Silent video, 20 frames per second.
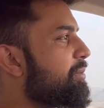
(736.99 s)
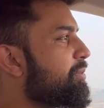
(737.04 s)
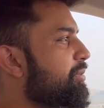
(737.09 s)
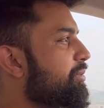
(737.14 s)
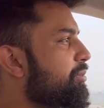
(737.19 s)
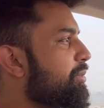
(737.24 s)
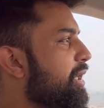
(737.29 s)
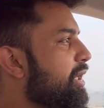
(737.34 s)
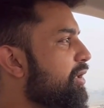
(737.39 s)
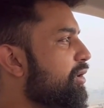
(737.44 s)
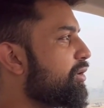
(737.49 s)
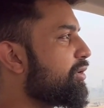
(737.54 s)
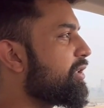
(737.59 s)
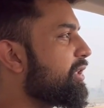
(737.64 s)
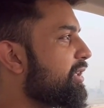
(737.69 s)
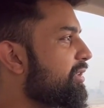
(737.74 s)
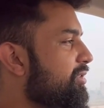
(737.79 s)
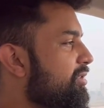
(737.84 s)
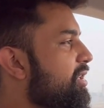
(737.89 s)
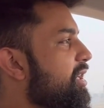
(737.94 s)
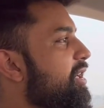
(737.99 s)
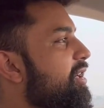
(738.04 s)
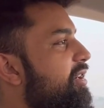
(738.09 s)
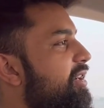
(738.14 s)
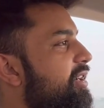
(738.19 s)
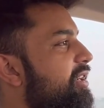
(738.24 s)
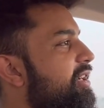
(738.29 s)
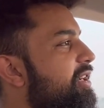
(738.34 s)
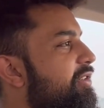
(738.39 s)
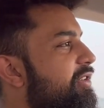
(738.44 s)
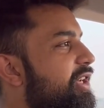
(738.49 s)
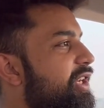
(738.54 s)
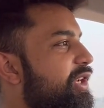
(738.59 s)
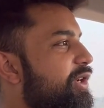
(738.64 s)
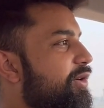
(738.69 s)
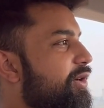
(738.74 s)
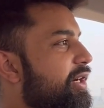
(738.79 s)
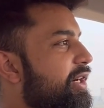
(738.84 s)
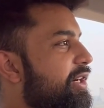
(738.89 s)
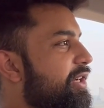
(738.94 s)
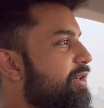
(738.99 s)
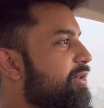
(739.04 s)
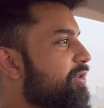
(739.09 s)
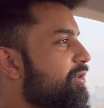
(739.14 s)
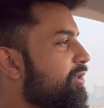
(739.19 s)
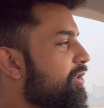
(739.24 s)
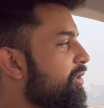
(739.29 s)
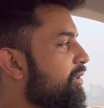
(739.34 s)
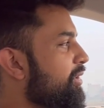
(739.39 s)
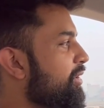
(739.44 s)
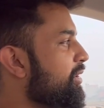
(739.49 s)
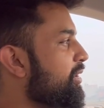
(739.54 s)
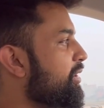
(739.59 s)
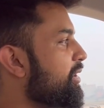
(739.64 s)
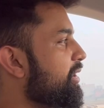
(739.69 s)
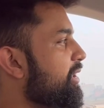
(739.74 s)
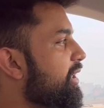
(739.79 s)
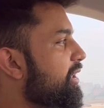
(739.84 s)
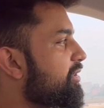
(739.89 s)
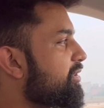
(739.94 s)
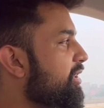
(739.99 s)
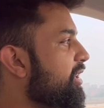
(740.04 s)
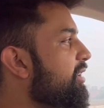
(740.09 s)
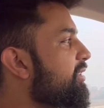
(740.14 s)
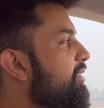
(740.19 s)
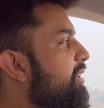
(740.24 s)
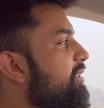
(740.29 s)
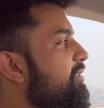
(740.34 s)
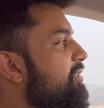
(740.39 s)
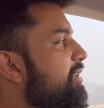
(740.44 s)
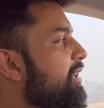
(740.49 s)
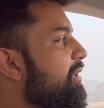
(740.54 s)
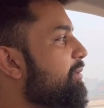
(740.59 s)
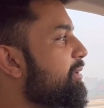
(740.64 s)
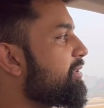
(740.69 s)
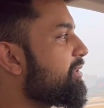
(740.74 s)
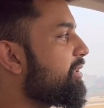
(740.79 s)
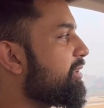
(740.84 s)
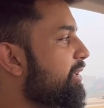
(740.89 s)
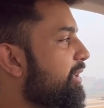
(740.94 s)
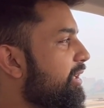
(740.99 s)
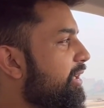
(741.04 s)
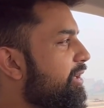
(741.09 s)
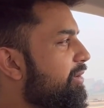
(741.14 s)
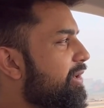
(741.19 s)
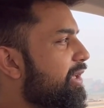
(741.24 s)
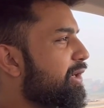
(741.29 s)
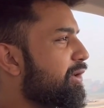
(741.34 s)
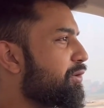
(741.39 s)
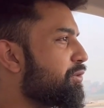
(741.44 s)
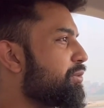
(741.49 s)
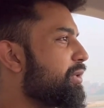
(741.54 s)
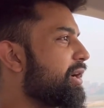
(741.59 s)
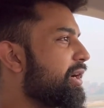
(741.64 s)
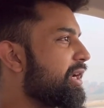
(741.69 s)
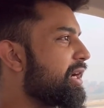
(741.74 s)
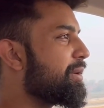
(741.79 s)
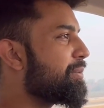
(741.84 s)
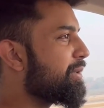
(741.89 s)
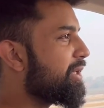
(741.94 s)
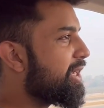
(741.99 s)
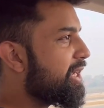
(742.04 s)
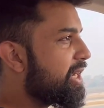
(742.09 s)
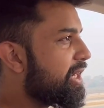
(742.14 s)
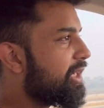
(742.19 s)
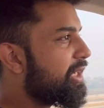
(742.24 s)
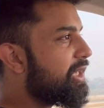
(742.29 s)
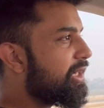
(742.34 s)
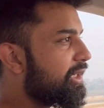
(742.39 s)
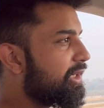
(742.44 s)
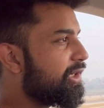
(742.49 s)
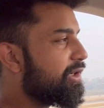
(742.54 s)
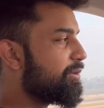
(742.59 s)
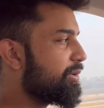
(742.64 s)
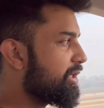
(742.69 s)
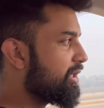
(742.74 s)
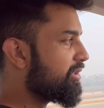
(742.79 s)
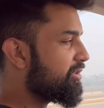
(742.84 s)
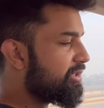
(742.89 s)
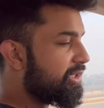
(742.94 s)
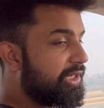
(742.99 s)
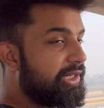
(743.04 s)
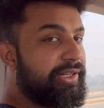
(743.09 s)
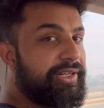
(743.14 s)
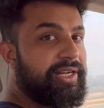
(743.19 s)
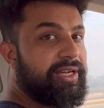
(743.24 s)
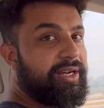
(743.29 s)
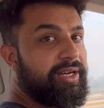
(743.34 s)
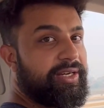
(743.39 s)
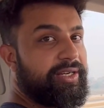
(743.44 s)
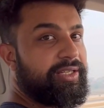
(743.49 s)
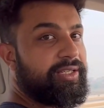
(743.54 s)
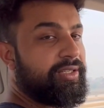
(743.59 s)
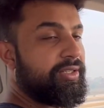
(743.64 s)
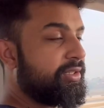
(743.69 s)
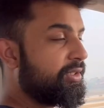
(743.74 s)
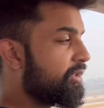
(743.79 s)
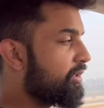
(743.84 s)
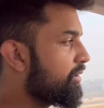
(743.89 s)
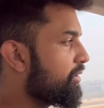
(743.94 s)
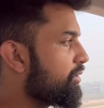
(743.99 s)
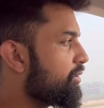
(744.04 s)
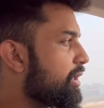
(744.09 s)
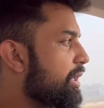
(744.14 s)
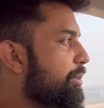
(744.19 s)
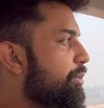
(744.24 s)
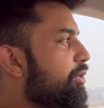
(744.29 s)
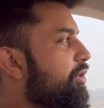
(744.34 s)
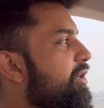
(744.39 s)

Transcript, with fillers: आप मान लो दस साल रखने वाले हो गाड़ी को हम्म। या छह सात साल भी रखने वाले हो उसमें अगर आपकी एक लाख किलोमीटर चल रही है गाड़ी हम्म। तो आपको